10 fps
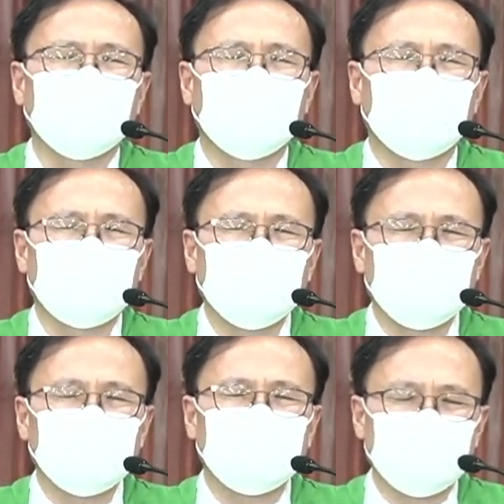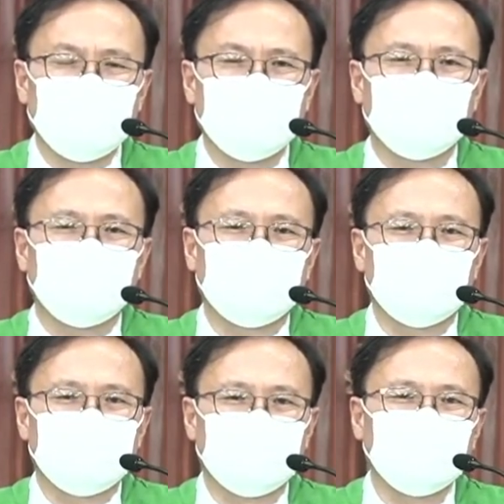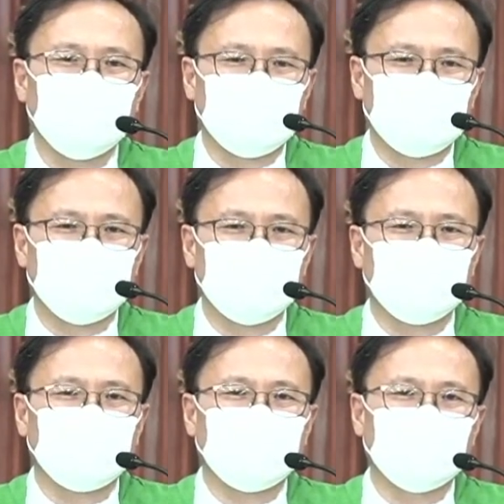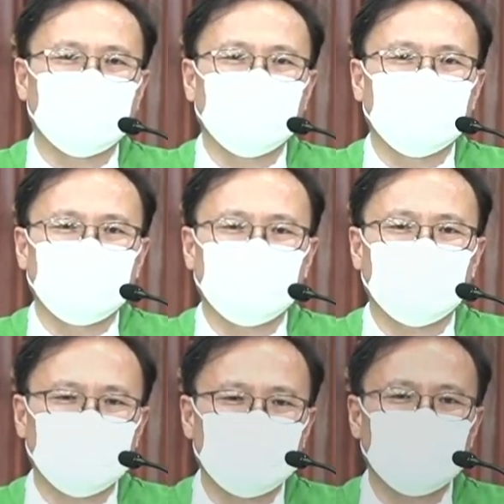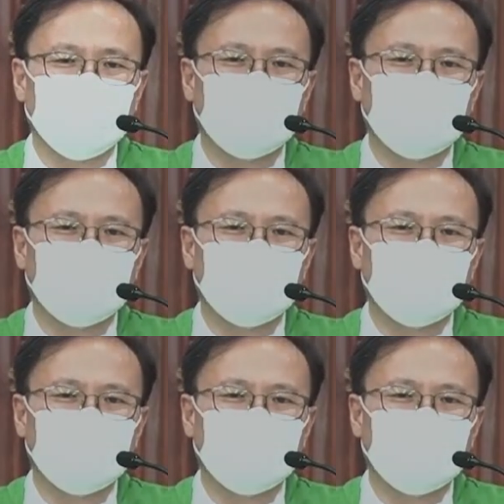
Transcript: 하느님은 우리에게 생명을 주시고 또 하느님의